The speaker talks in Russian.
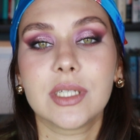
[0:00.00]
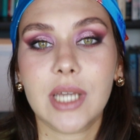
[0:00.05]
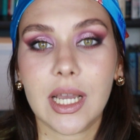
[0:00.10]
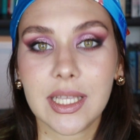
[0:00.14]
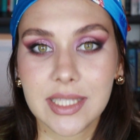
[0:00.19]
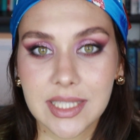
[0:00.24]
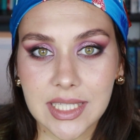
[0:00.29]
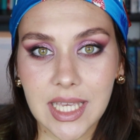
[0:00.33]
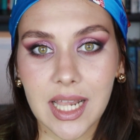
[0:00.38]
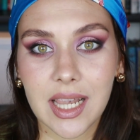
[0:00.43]

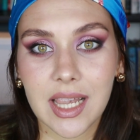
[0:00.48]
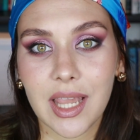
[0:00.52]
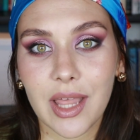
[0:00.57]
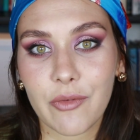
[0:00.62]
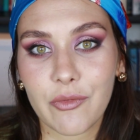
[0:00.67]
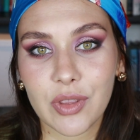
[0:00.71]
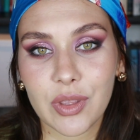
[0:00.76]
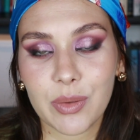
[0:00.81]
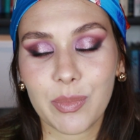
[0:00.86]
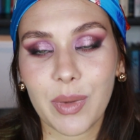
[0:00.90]

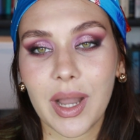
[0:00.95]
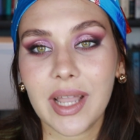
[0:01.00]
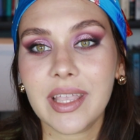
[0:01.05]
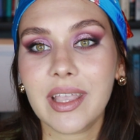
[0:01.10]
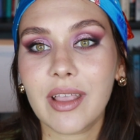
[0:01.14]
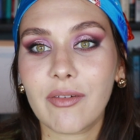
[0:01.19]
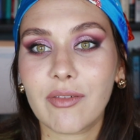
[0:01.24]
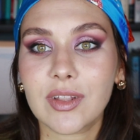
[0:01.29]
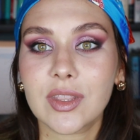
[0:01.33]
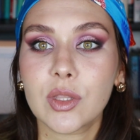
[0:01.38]
отдельное
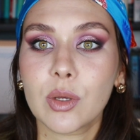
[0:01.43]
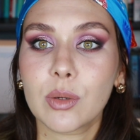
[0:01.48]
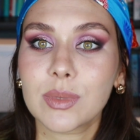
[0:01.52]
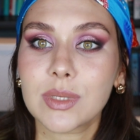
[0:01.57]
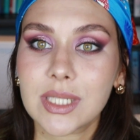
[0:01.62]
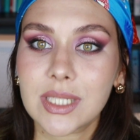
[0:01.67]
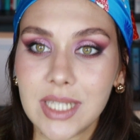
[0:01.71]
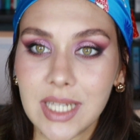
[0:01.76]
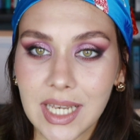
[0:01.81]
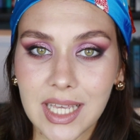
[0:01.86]
внимание в одном
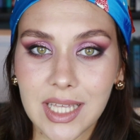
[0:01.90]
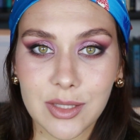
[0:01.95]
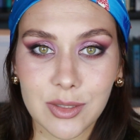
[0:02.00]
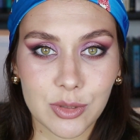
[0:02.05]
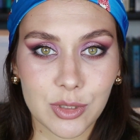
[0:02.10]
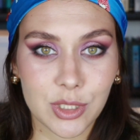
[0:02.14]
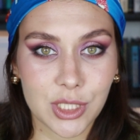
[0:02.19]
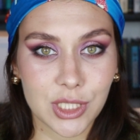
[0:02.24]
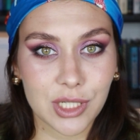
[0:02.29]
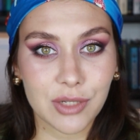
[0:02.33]
из
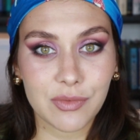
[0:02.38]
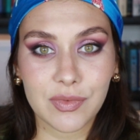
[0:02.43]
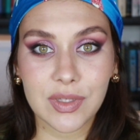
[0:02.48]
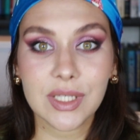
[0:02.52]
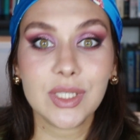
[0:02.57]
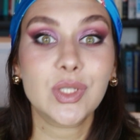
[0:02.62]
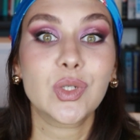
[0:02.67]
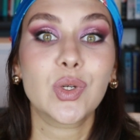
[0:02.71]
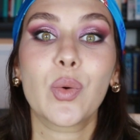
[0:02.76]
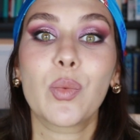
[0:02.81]
следующих
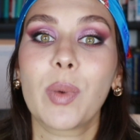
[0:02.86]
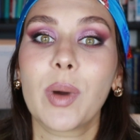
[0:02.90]
видео,